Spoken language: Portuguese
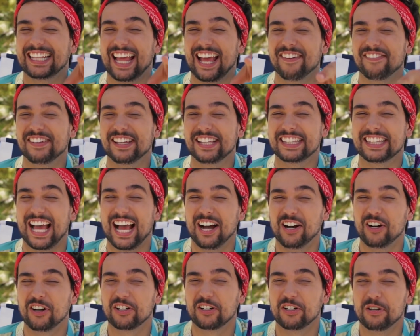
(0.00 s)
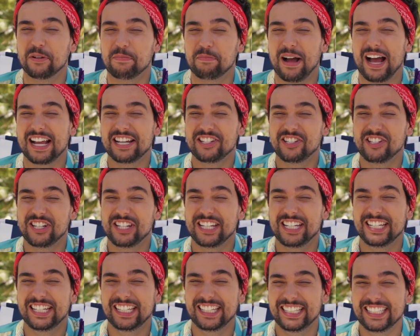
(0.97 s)
deve estar tá
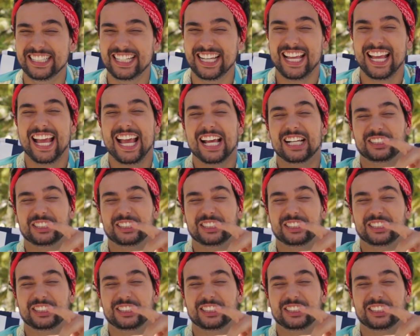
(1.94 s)
ocupadinho.